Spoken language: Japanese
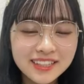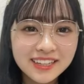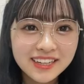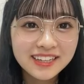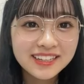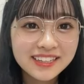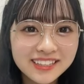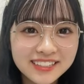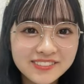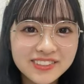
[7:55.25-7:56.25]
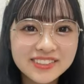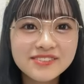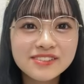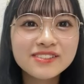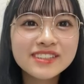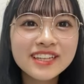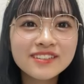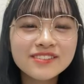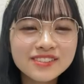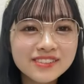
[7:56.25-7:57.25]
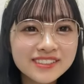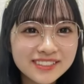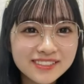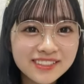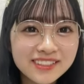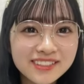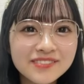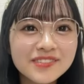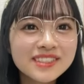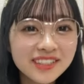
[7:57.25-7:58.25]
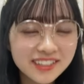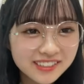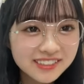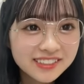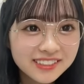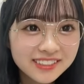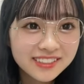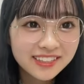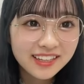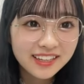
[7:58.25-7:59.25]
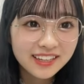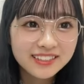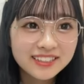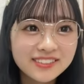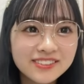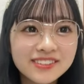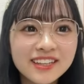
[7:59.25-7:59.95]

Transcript: はあ皆さん口内炎恐ろっちの人とかいますか口